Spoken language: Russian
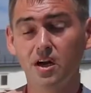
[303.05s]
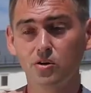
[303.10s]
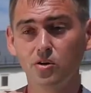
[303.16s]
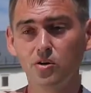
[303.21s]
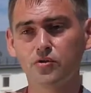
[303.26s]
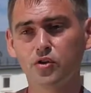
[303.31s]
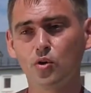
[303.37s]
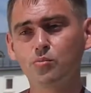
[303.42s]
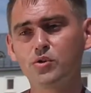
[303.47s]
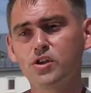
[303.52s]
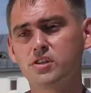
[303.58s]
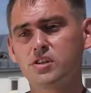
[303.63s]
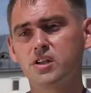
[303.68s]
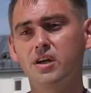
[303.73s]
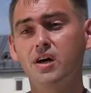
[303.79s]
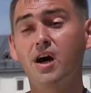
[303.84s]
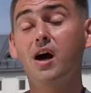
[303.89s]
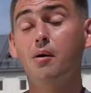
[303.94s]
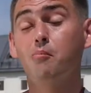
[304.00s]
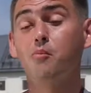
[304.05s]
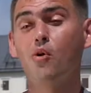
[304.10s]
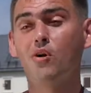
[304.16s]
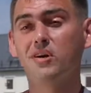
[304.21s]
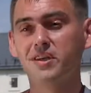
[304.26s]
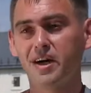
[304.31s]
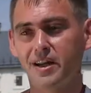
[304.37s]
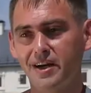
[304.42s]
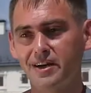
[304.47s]
Ну и в том числе,
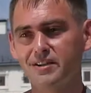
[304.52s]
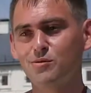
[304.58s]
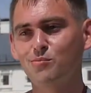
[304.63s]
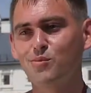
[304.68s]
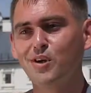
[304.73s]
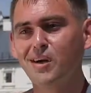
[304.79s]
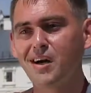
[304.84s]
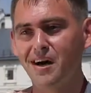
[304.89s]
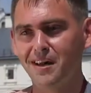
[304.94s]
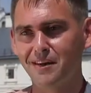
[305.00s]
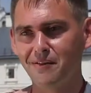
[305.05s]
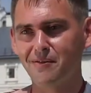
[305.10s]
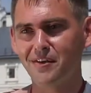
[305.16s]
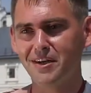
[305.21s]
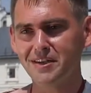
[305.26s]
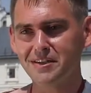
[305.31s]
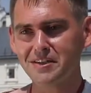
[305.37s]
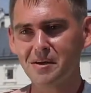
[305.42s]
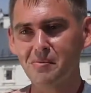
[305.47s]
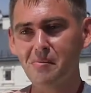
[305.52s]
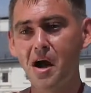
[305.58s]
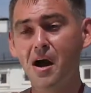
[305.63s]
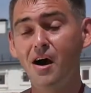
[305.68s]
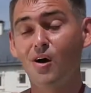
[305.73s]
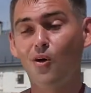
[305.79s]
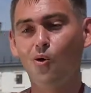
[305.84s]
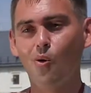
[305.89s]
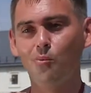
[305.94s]
благодаря этим уникальным фрескам,
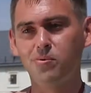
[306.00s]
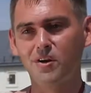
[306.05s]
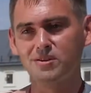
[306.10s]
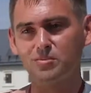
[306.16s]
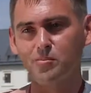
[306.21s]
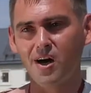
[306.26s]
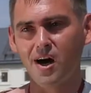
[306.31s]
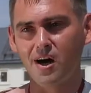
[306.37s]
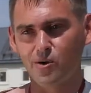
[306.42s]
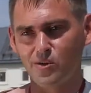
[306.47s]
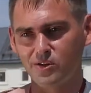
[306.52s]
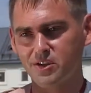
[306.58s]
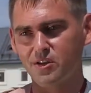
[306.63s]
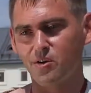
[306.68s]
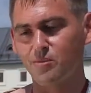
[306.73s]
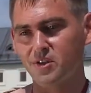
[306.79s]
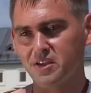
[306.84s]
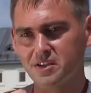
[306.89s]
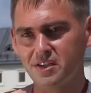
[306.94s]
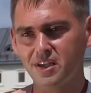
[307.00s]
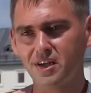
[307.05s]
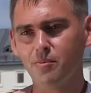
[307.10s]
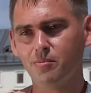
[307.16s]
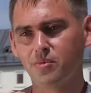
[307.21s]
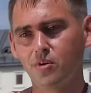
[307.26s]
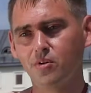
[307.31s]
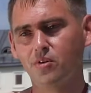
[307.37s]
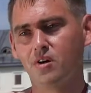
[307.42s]
комплекс Богородицкого монастыря
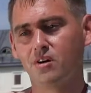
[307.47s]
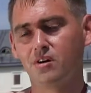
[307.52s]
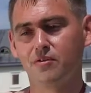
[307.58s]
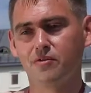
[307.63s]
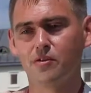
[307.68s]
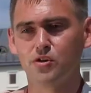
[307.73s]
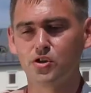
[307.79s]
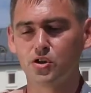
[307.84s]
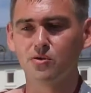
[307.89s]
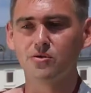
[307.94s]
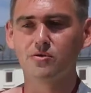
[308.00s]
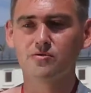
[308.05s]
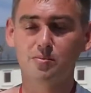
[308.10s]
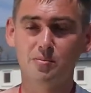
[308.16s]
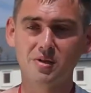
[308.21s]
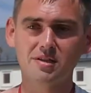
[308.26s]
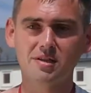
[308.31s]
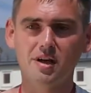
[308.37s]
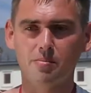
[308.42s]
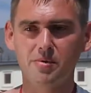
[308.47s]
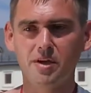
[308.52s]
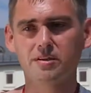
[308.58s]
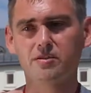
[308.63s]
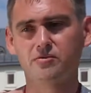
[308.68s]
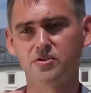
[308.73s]
был э, включен в список объектов